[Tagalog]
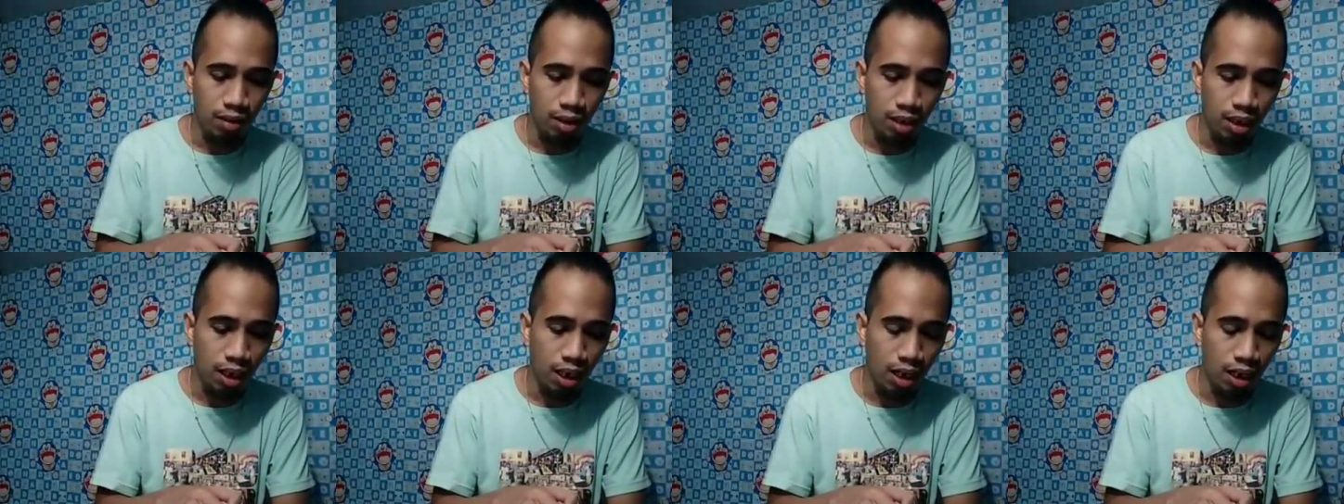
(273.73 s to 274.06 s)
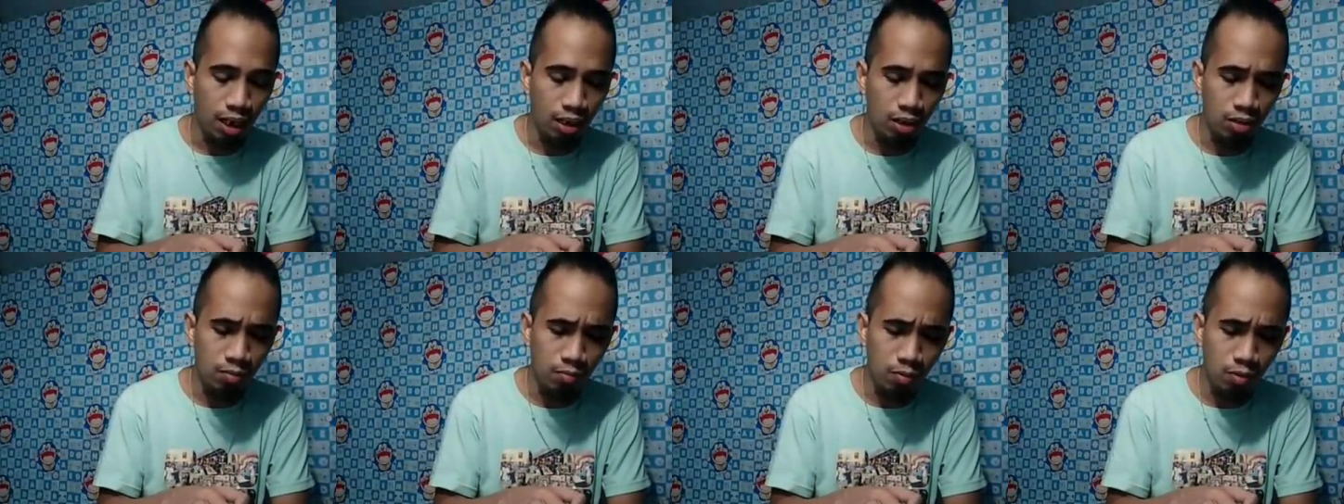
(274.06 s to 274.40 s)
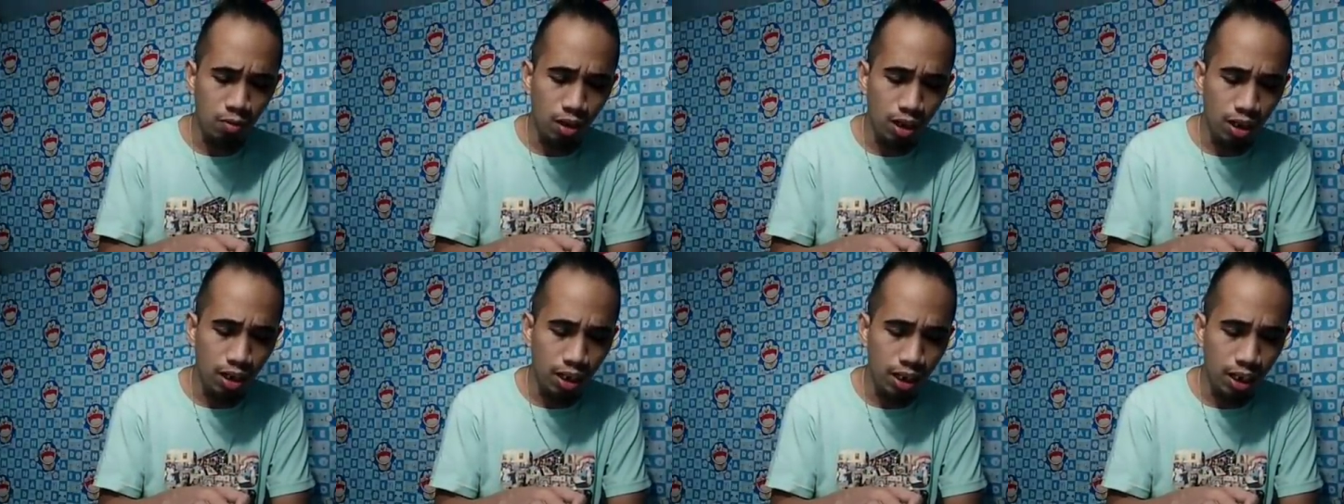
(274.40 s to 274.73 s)
Uh, ah, ito pong
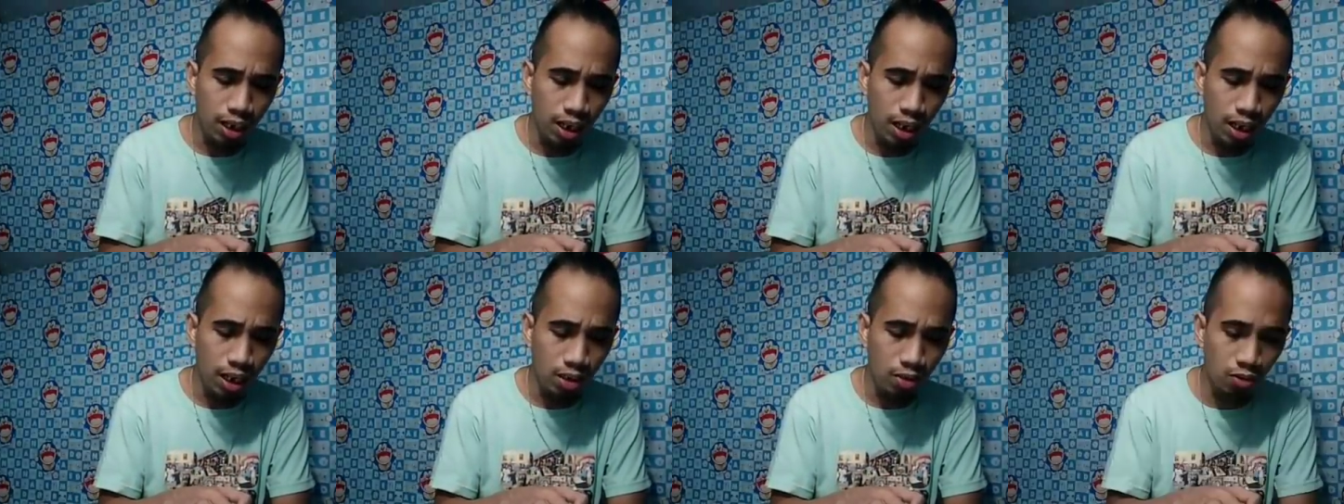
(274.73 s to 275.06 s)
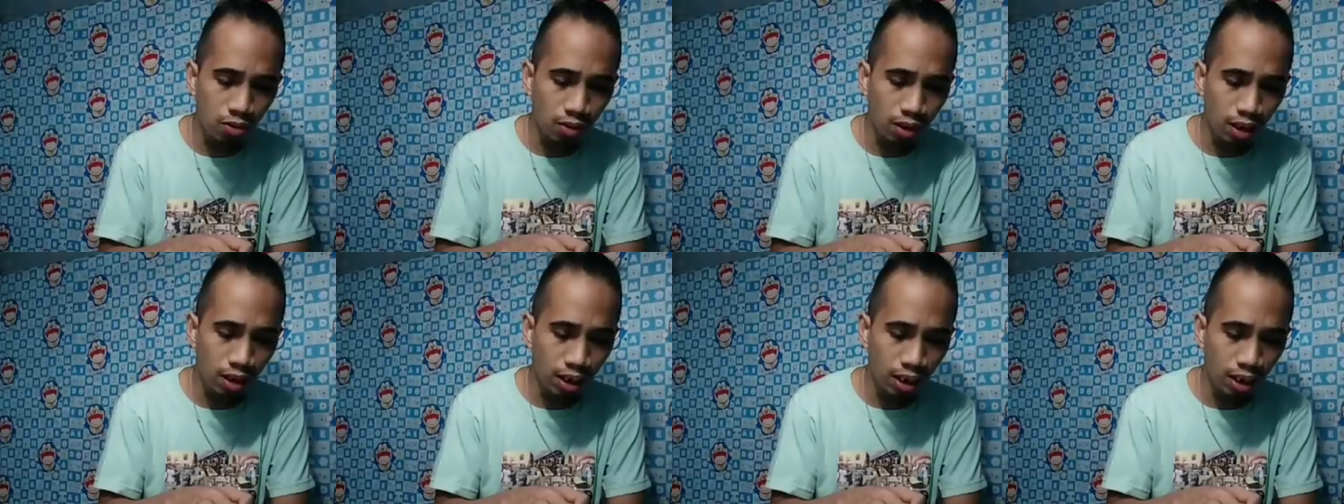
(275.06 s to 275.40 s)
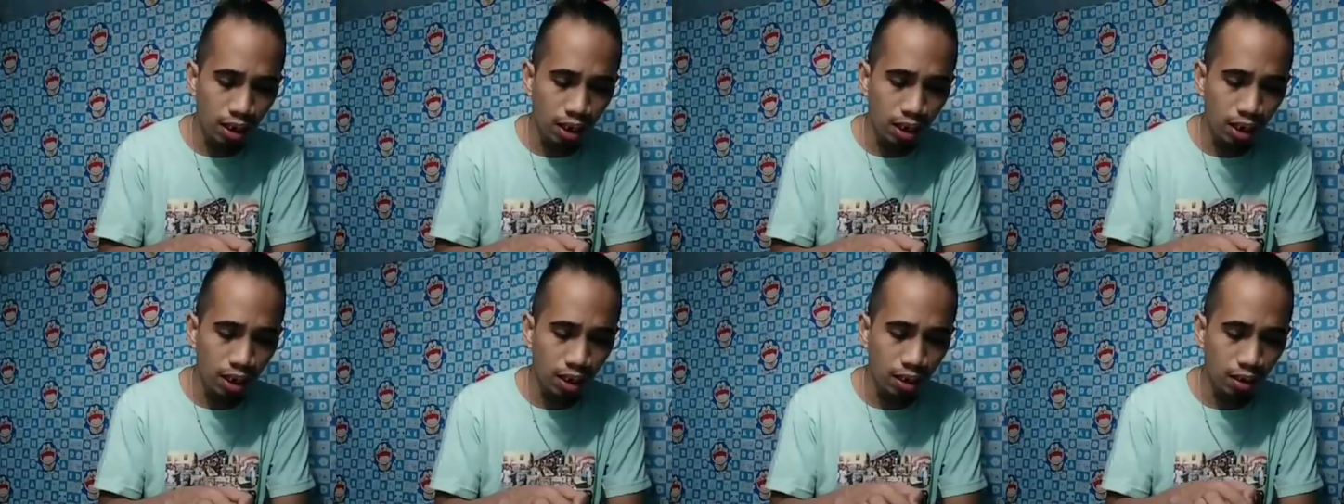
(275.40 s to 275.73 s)
karera na to
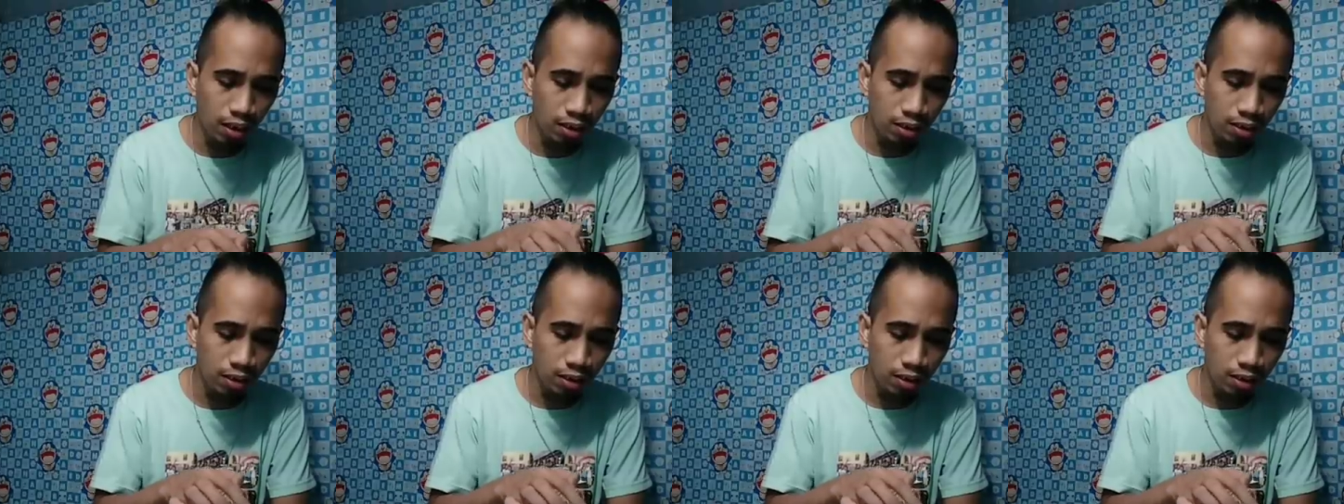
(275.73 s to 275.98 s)
eh